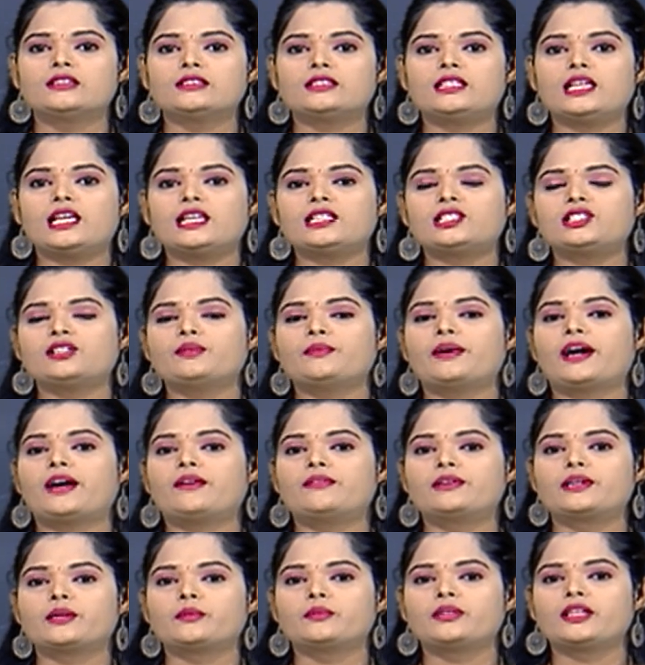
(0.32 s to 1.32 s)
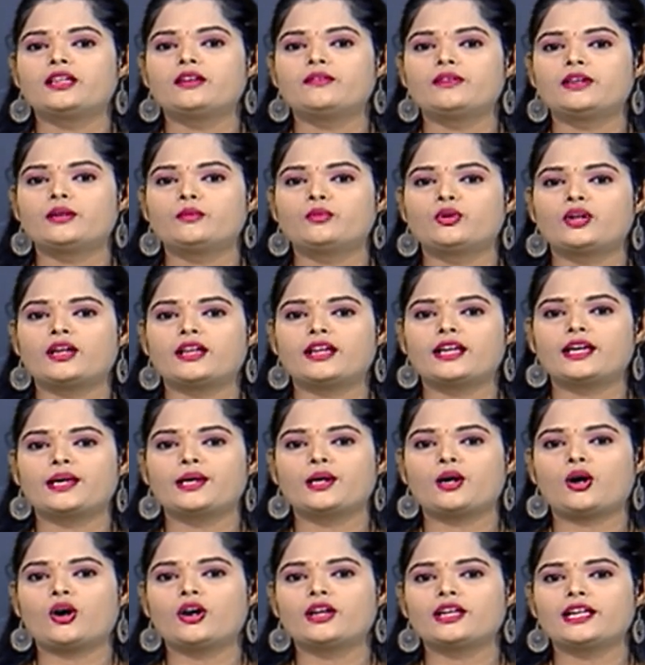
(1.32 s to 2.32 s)
திருச்சி மாவட்டம் திருவெரும்பூர் அருகே
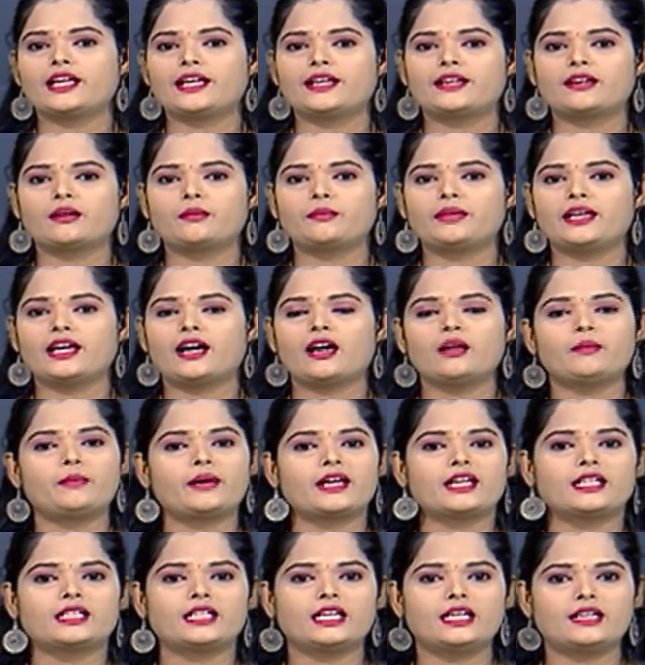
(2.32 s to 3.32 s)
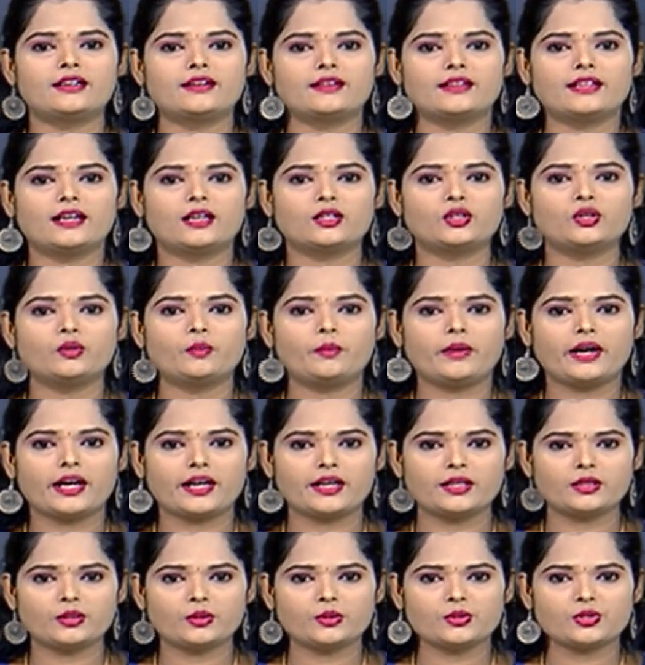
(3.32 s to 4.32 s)
ஆன்லைன் ரம்மியால் பணத்தை இழந்த
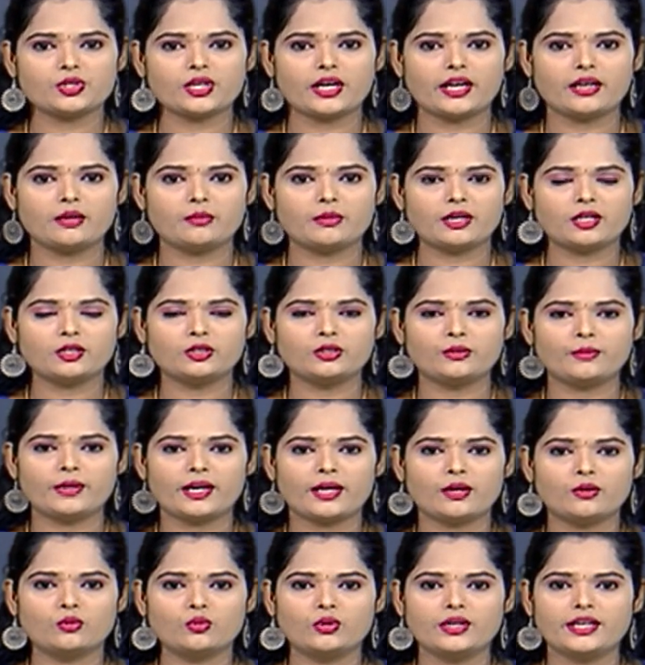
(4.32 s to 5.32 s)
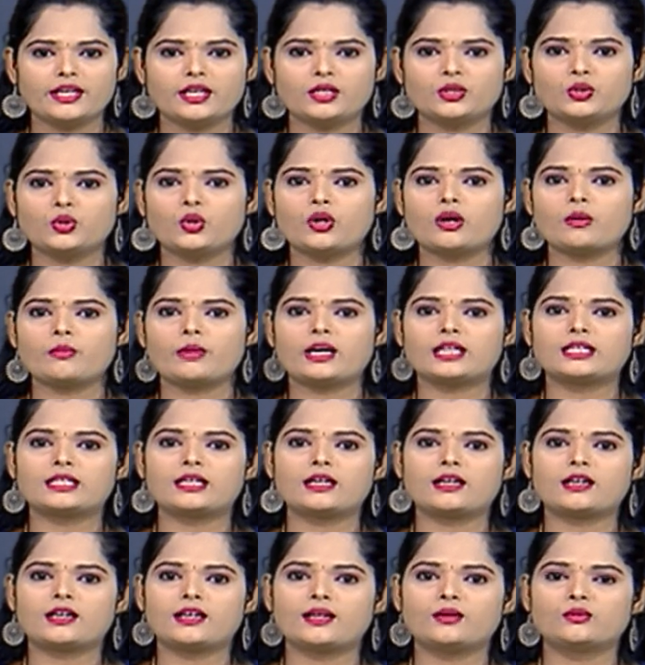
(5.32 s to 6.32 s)
துப்பாக்கி தொழிற்சாலை மருத்துவமனை ஊழியர் தூக்க
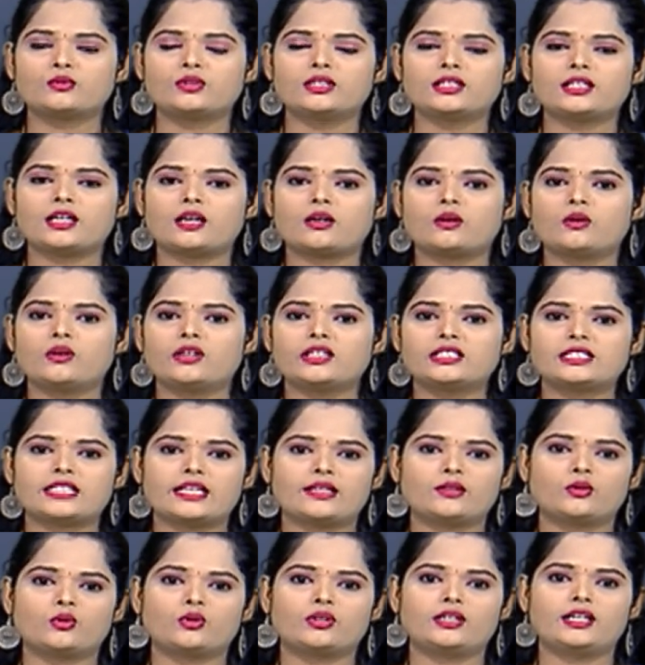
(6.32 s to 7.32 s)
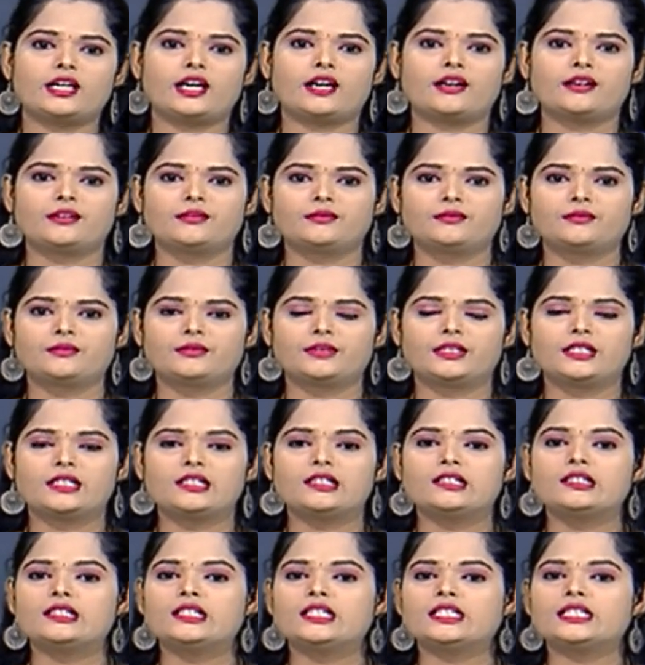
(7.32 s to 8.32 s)
மாத்திரைகளை உண்டு தற்கொலை செய்து கொண்டார்
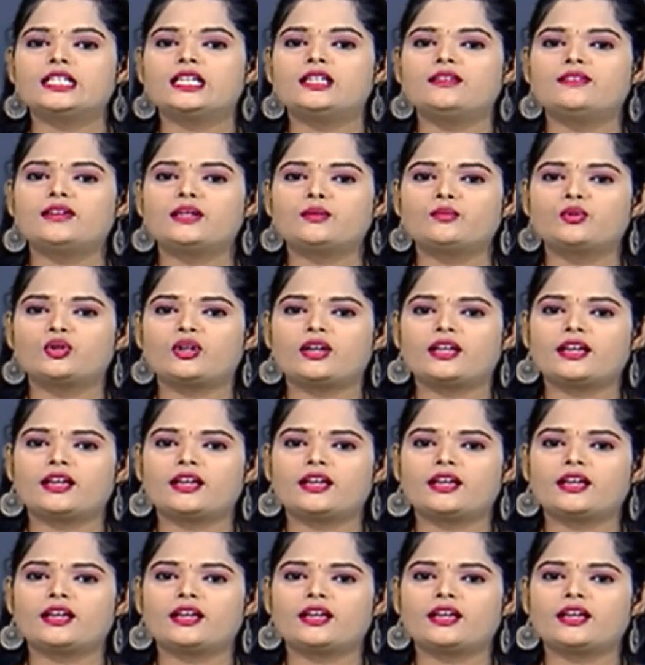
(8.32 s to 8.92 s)
திருவெரும்பூர்